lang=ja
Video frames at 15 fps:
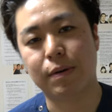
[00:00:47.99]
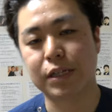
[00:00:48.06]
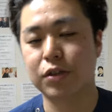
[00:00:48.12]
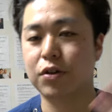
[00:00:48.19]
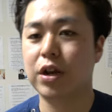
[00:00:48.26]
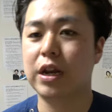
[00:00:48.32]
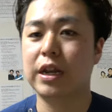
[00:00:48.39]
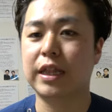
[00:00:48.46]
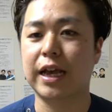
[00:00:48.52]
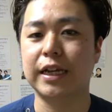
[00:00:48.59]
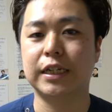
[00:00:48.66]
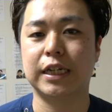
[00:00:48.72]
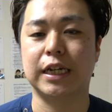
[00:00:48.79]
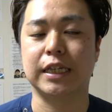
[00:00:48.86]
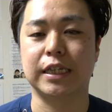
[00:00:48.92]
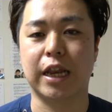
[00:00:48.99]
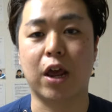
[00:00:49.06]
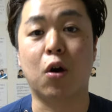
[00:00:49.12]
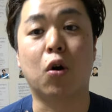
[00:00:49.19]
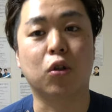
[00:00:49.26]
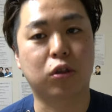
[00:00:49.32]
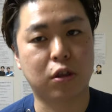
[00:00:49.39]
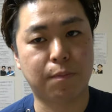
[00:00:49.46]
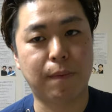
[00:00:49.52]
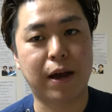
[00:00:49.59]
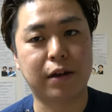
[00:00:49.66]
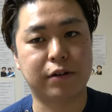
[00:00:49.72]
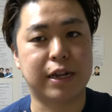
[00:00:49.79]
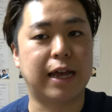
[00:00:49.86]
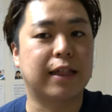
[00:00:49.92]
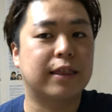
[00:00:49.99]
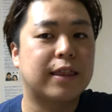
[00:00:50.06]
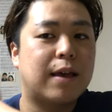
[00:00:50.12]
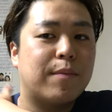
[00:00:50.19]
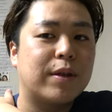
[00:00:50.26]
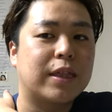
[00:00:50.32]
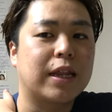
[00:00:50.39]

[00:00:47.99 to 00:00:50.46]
それに対してですね、ホットパックで温め